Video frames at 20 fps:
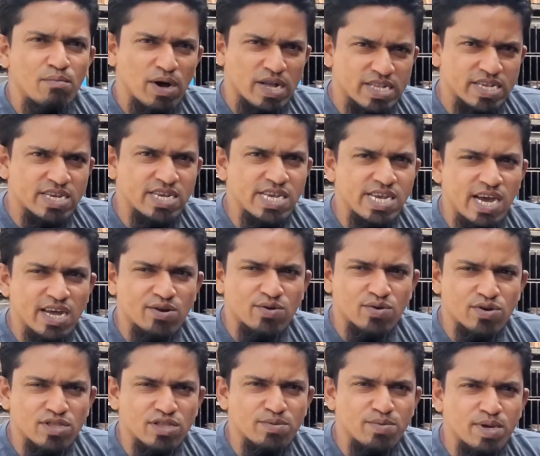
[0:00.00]
মাঝে শেয়ার
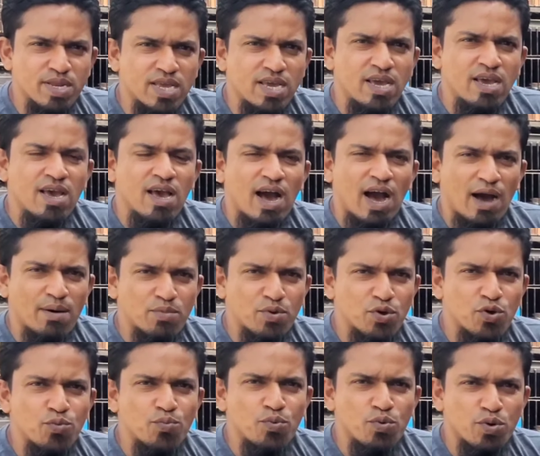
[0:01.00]
করতে পারি আমি
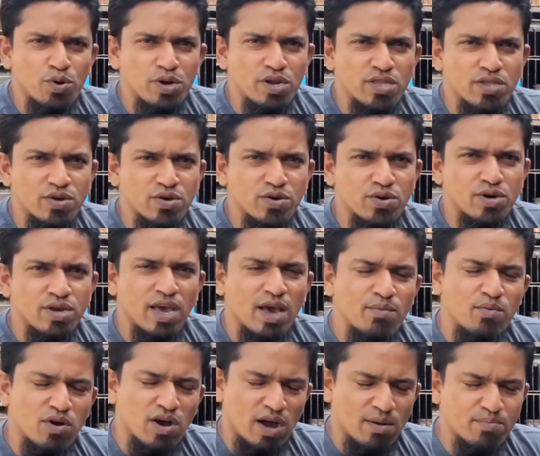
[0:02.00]
উপকৃত হই
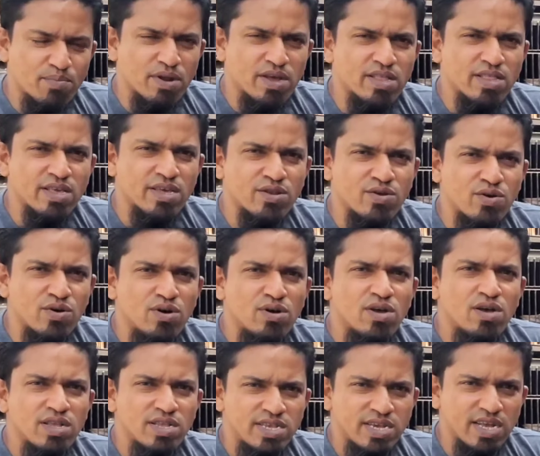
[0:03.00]
এবং আপনাদেরও
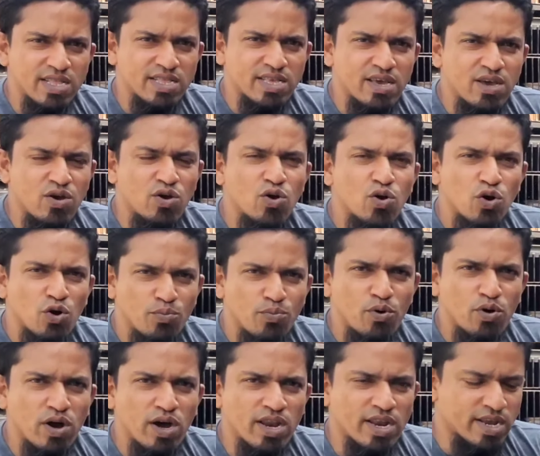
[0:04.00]
যাতে
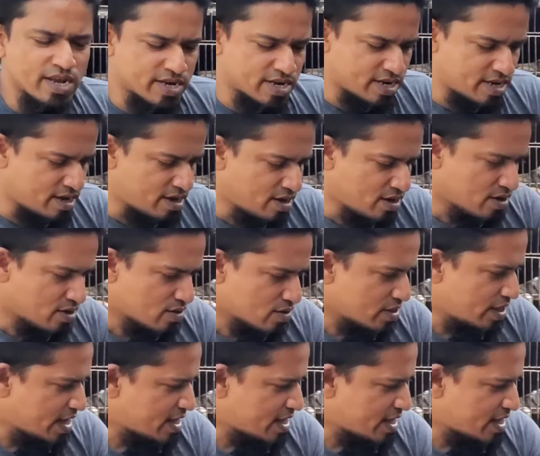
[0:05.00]
উপকারে আসে তো